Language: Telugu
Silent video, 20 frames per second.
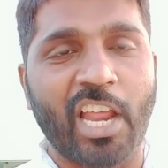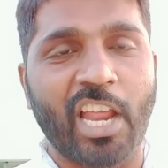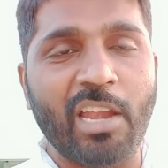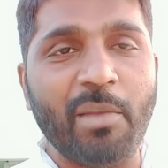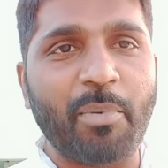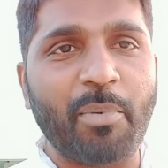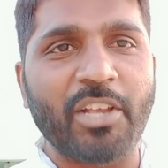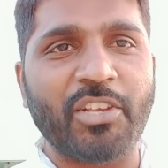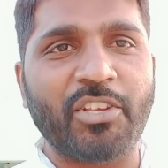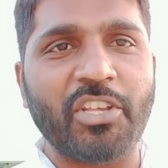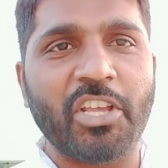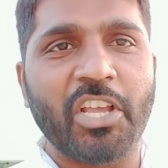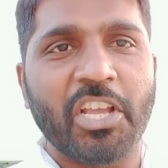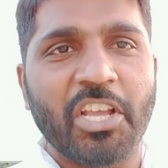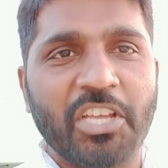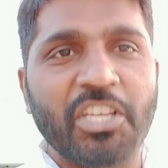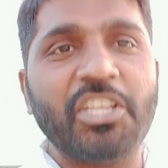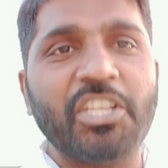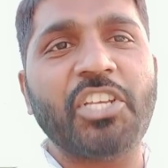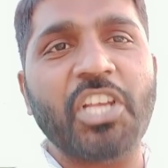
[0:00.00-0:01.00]
నలిపేసి
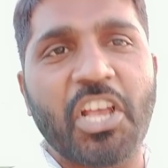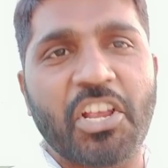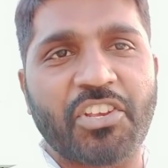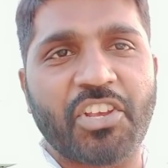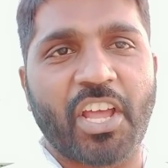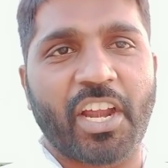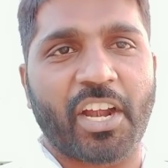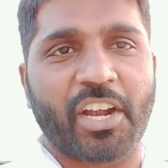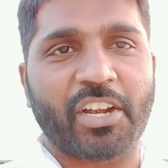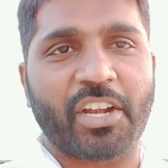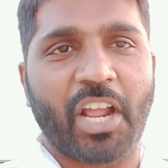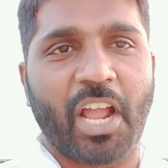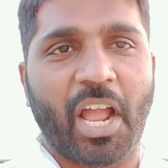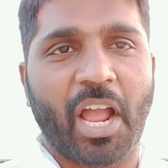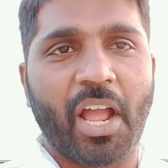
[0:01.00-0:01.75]
ఇరిసేసారంట